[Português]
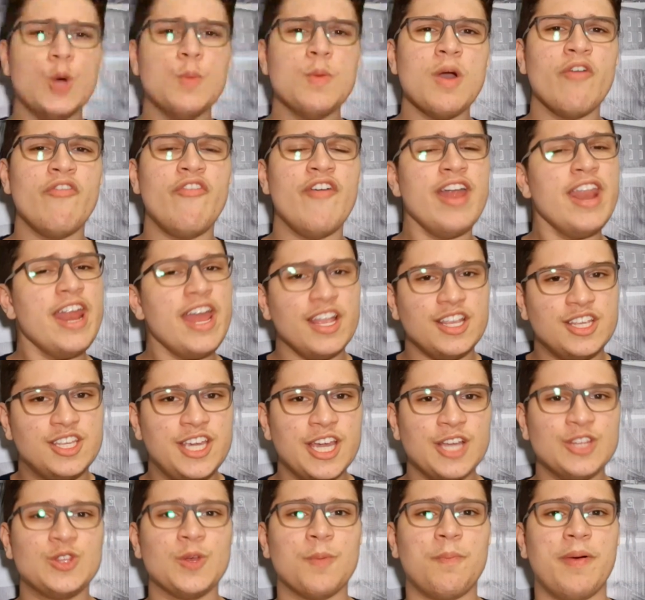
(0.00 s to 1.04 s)
o meu
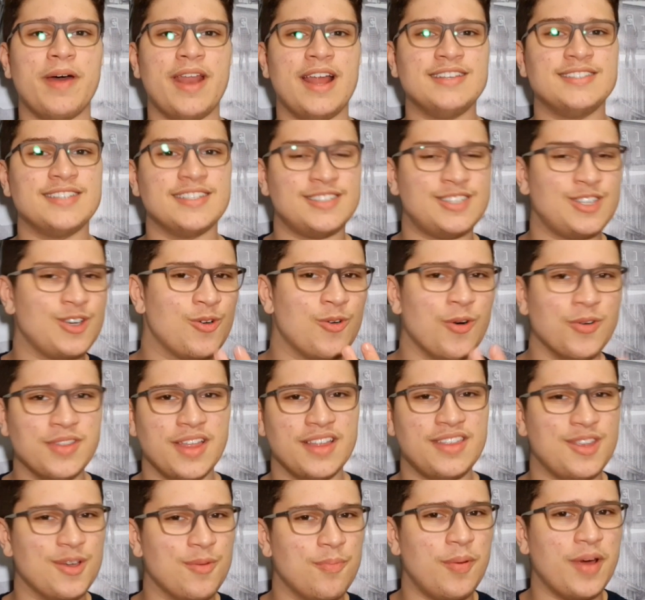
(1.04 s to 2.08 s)
veredito para essa segunda
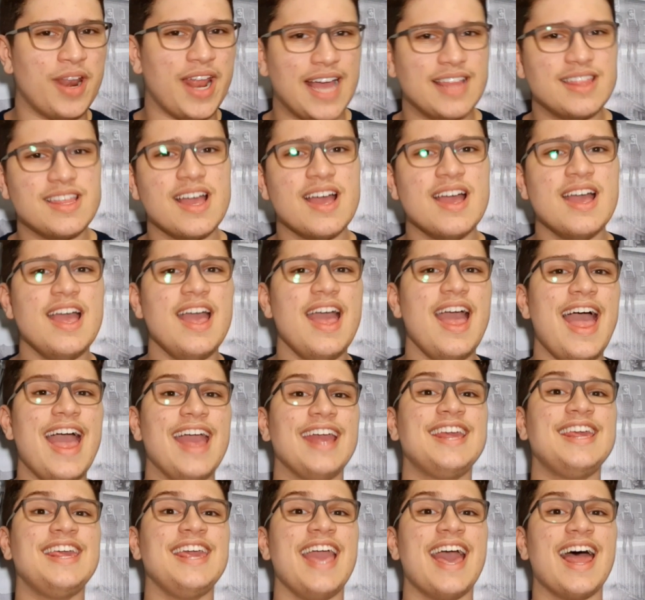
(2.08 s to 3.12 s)
temporada
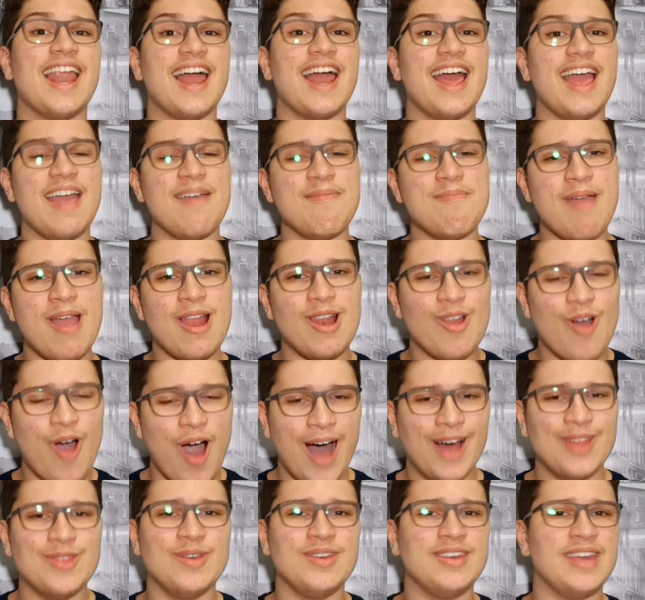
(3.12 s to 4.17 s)
é que ela é
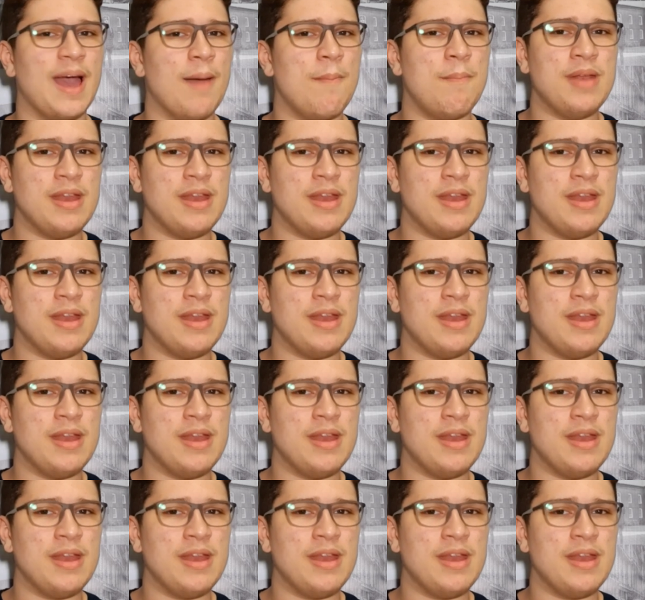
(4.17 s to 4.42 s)
melhor do que a